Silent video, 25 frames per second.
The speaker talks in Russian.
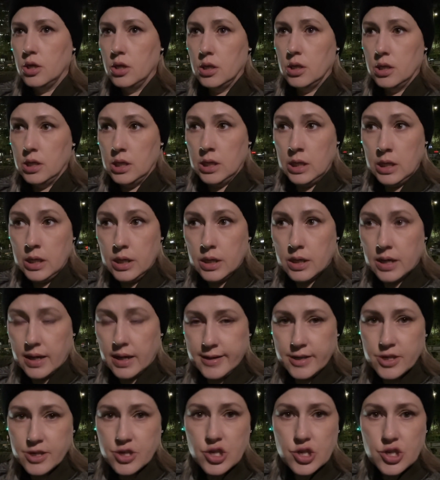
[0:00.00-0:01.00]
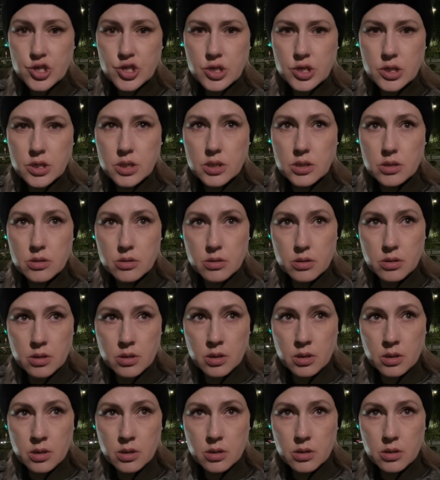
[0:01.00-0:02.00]
И, конечно же, э,
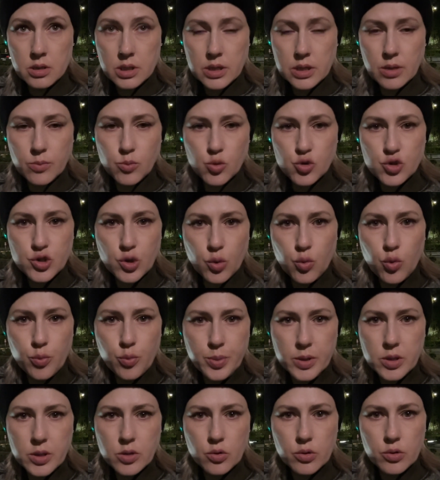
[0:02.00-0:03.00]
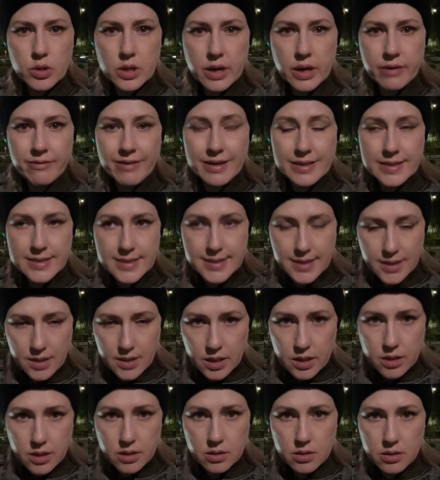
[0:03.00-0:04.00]
это можно купить только в
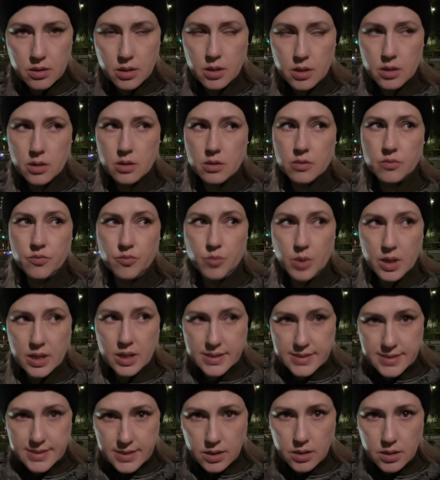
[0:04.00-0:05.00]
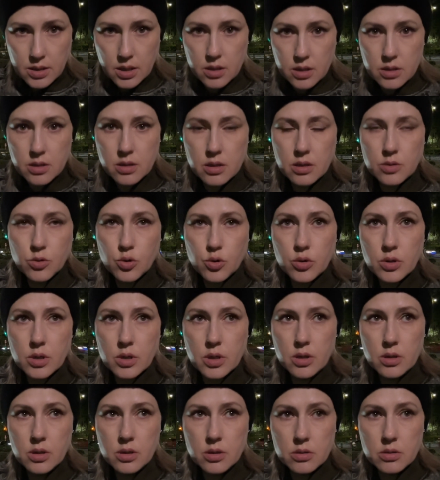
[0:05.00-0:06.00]
отделах, в магазинах,
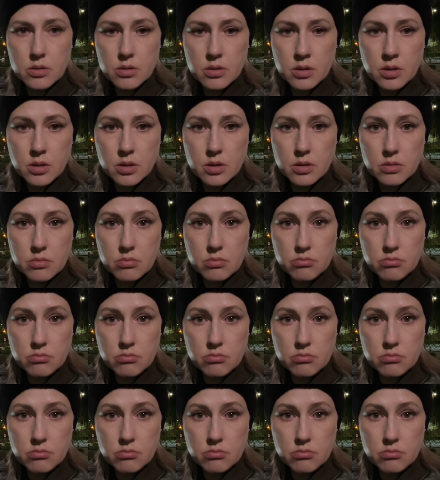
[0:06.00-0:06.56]
которые э,